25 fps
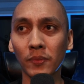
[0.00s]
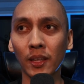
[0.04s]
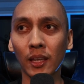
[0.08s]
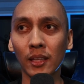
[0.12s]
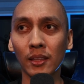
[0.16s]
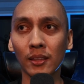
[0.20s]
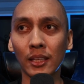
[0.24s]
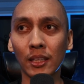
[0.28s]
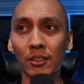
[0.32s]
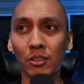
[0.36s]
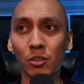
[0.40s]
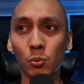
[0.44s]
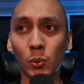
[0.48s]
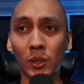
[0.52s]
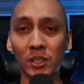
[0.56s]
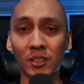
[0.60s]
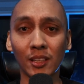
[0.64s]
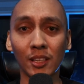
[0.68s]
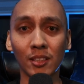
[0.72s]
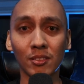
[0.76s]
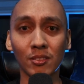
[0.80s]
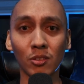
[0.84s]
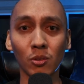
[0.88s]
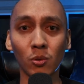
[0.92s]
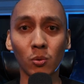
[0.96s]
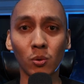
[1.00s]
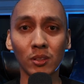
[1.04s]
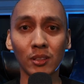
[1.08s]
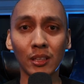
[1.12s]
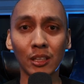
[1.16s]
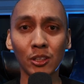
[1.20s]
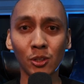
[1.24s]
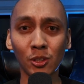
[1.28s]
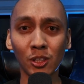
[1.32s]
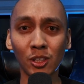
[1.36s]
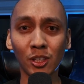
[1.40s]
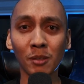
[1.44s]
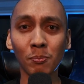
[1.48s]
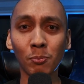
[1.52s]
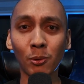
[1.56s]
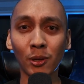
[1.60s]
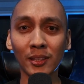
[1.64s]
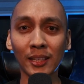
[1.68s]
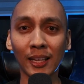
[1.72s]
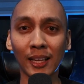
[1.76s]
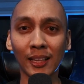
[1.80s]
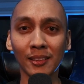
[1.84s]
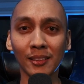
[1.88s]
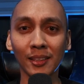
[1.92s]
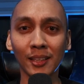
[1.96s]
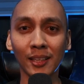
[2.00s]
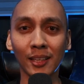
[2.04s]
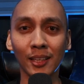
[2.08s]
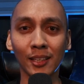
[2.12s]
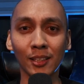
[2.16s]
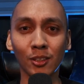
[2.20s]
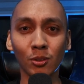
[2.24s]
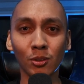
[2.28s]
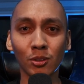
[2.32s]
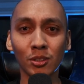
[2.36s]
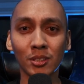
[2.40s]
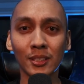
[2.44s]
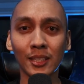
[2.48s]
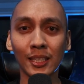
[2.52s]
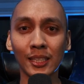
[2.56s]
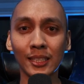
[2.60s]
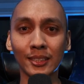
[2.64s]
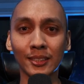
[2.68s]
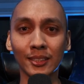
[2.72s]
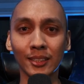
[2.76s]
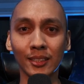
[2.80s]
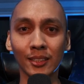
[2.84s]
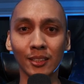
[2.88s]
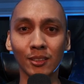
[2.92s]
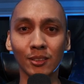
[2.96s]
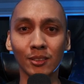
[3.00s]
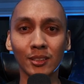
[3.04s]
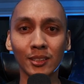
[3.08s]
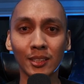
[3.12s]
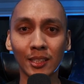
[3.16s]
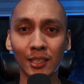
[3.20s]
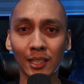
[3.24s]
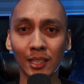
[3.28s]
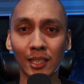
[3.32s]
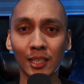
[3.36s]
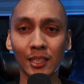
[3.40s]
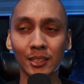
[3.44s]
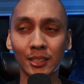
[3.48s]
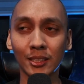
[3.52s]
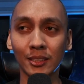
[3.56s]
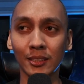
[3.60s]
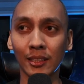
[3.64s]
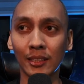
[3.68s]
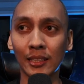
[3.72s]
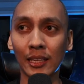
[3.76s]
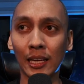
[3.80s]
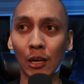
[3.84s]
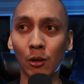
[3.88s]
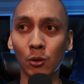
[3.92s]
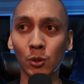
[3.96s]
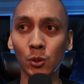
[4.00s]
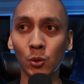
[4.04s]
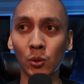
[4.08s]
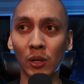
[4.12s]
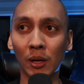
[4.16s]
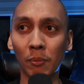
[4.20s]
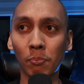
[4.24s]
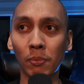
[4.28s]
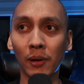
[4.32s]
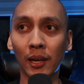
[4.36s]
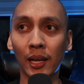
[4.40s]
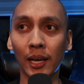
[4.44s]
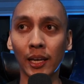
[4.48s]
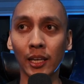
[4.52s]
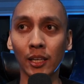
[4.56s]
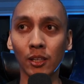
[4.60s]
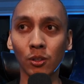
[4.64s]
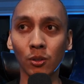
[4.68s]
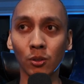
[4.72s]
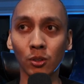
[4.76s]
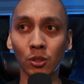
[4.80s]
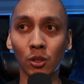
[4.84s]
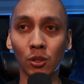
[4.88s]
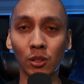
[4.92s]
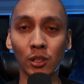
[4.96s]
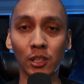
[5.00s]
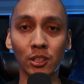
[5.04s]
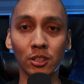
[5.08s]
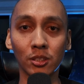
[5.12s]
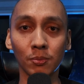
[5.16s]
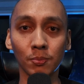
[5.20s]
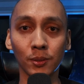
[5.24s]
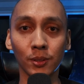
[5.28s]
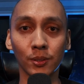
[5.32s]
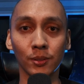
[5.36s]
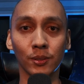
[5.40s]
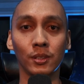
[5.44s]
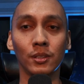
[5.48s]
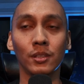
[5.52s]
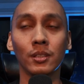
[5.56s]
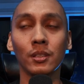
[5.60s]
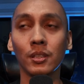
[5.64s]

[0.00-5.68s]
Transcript: And that's what it's yun yung importante eh, yung skills eh, yung skills and how you apply yung knowledge mo.